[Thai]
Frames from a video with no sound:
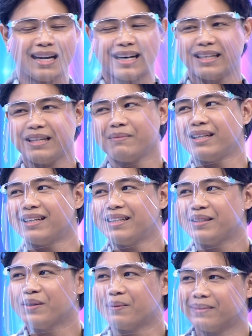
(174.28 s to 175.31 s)
อยากรีบเรีย
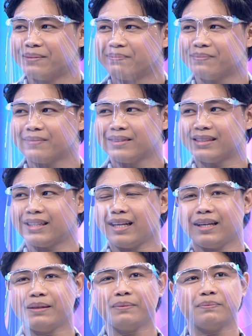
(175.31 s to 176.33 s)
นให้จบครับ
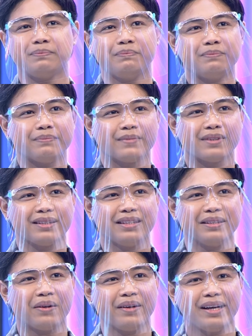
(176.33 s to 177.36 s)
จะได้
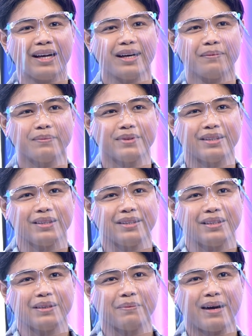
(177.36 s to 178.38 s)
คือตอนนี้ครับ
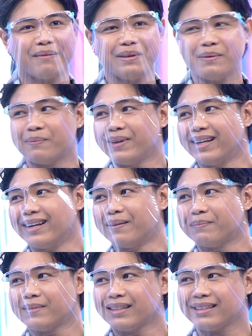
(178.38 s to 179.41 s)
ภาพที่ผมเห็น
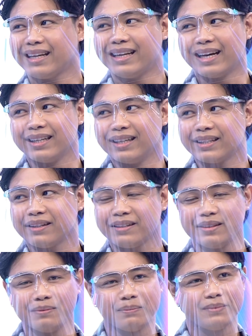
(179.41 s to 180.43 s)
ครับ ตั้งแต่เด็กเลยก็
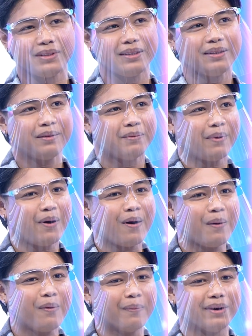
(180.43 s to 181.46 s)
คือแบบ
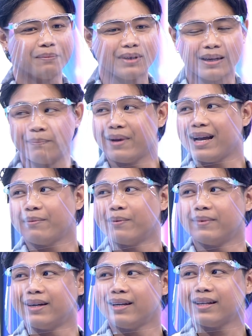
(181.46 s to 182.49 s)
พ่อผมครับกับแม่
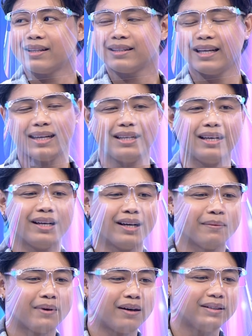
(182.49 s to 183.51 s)
ผมแต่ละเดือ
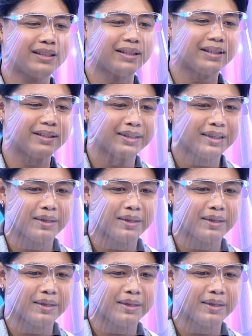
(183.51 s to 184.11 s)
นครับเขาจะ